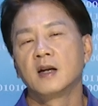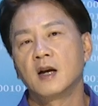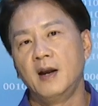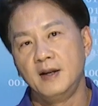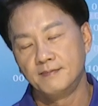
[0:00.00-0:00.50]

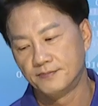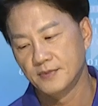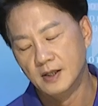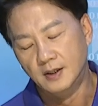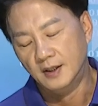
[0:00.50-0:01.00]
各位，
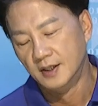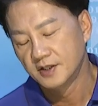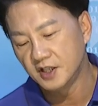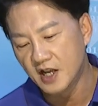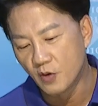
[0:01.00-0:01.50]

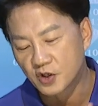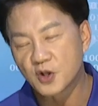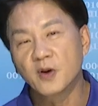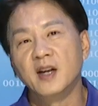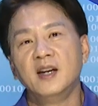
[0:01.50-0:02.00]
今天我
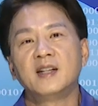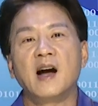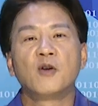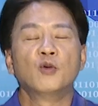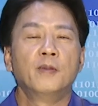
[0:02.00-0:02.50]
送给你一
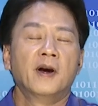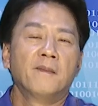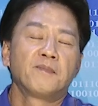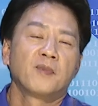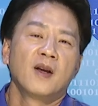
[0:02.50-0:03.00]
档股
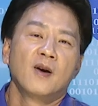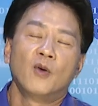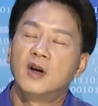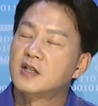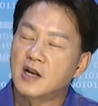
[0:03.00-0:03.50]
票，
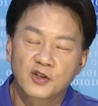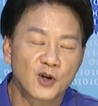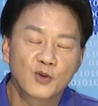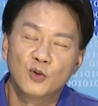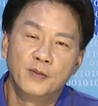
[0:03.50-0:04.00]
我很少
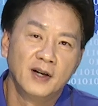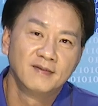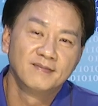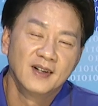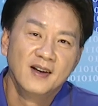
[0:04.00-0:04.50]
送股票，